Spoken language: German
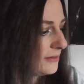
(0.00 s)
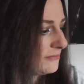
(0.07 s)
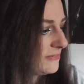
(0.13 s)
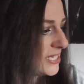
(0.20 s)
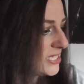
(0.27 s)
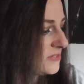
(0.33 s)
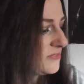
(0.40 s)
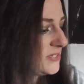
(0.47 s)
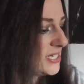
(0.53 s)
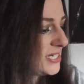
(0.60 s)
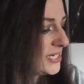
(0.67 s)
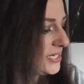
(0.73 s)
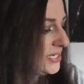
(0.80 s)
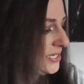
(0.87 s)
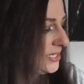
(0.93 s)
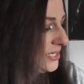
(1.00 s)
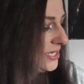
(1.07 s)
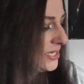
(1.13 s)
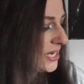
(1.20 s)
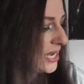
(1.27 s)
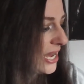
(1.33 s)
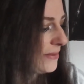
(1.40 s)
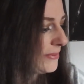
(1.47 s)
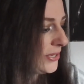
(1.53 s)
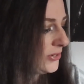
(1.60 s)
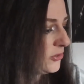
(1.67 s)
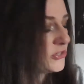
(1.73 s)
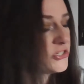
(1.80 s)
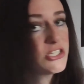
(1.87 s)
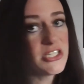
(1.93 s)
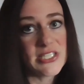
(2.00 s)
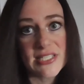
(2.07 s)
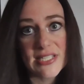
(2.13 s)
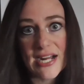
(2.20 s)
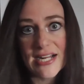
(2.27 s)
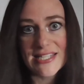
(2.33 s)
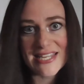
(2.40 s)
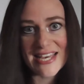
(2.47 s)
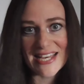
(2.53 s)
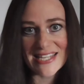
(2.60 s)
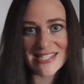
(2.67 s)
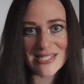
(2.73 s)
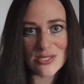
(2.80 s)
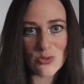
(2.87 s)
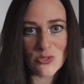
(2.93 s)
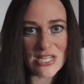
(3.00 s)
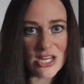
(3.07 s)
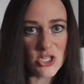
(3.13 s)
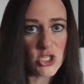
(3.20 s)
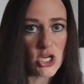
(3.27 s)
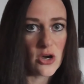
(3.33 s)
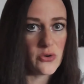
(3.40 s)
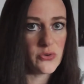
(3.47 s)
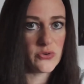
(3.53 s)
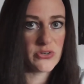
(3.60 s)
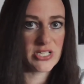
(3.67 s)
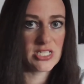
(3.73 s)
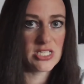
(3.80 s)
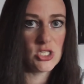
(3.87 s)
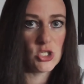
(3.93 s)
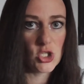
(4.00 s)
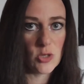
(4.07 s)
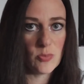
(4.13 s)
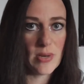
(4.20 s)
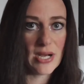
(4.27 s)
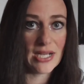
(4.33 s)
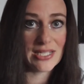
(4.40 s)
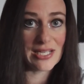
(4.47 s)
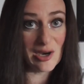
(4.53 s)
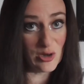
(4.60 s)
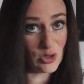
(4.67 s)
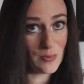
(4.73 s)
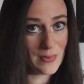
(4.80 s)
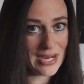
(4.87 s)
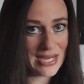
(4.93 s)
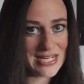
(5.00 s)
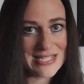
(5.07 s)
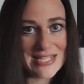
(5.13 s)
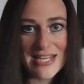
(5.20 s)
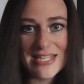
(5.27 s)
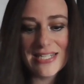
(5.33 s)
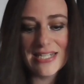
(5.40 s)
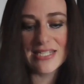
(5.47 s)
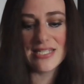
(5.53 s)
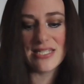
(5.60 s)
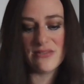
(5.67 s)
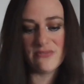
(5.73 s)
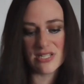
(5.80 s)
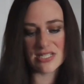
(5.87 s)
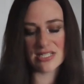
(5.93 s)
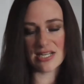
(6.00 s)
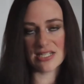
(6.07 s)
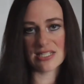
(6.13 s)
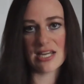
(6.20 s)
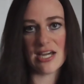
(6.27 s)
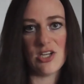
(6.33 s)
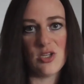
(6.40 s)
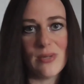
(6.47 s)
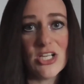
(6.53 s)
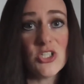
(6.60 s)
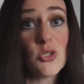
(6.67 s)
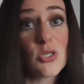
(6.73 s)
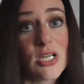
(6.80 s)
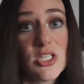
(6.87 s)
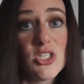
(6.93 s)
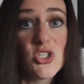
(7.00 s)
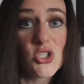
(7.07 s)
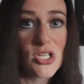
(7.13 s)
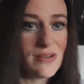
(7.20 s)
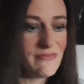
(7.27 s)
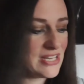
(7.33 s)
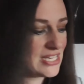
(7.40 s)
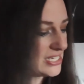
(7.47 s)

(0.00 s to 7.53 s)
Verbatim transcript: was hier aber noch nicht als erstes uns anschauen. Und das T-Shirt packe ich auch nochmal an die Seite. Das ist ja, wie gesagt, keine Überraschung. Ein T-Shirt haben wir